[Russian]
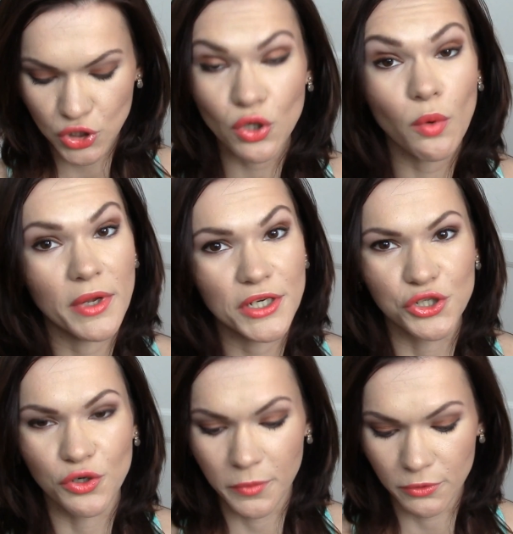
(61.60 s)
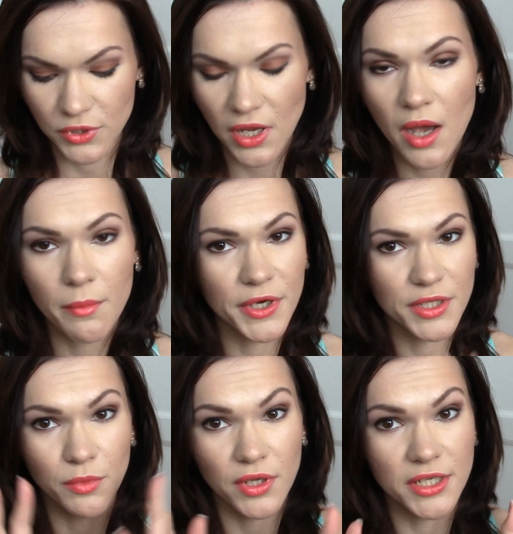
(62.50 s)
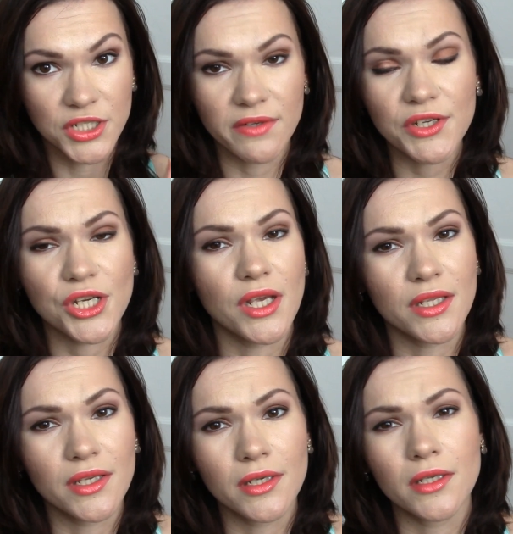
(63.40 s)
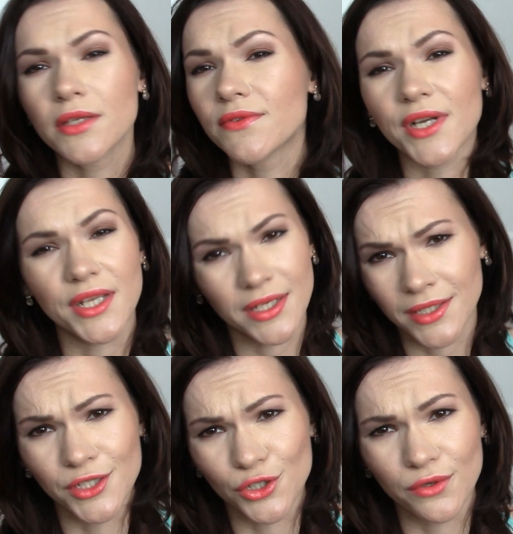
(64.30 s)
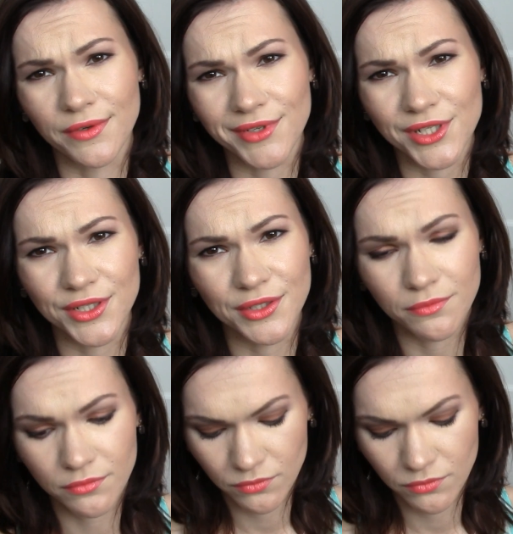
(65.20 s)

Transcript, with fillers: что большой плюс. Поэтому отличная вещь, и они невероятно дешевые в Ашане.